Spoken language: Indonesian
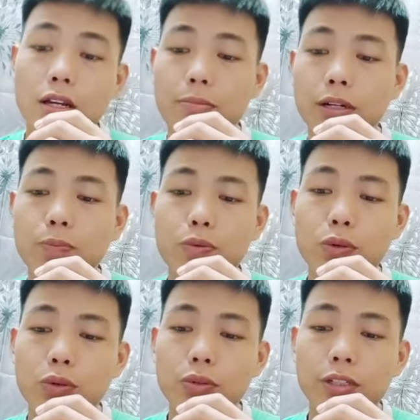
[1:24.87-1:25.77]

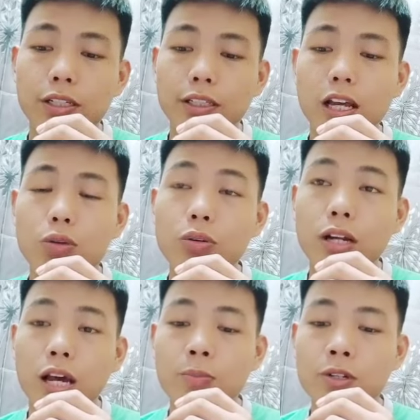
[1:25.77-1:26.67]
berpuluh tahun
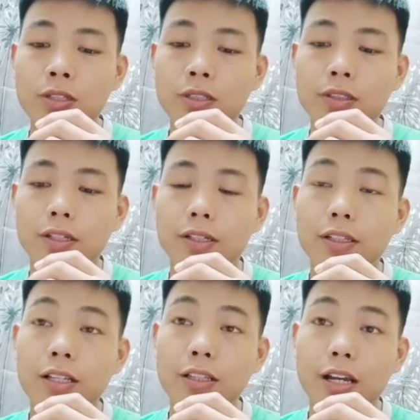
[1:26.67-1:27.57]
AMNO
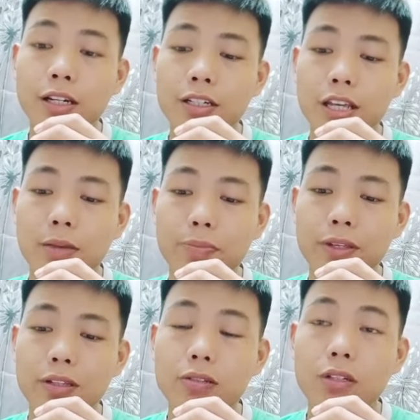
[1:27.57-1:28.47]
tentang DAP